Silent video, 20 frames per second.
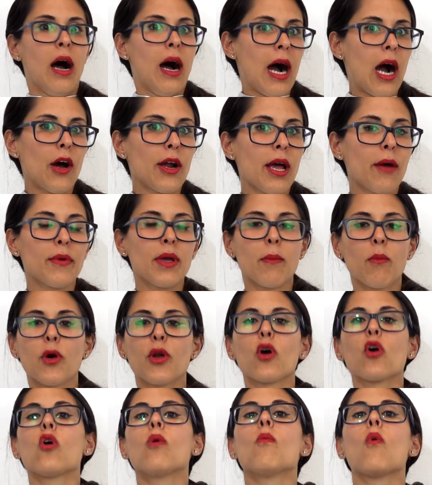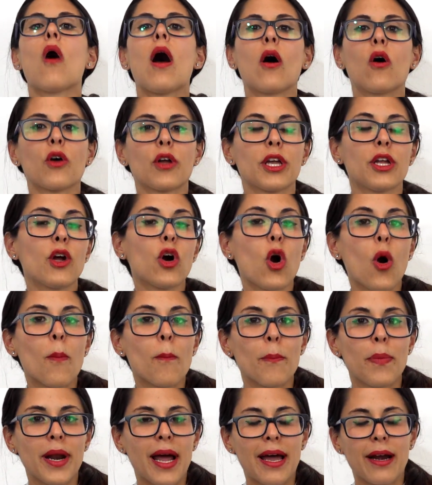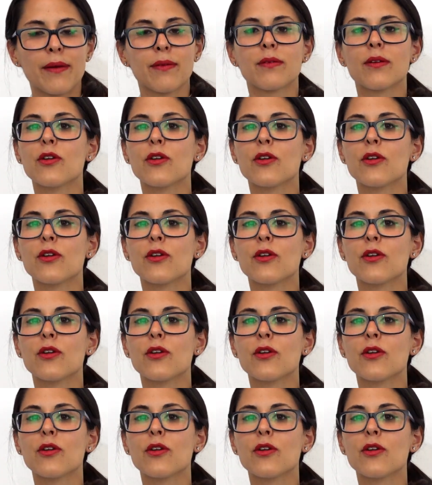Ahora bien, bueno, ¿cómo hago? Quiero comprar.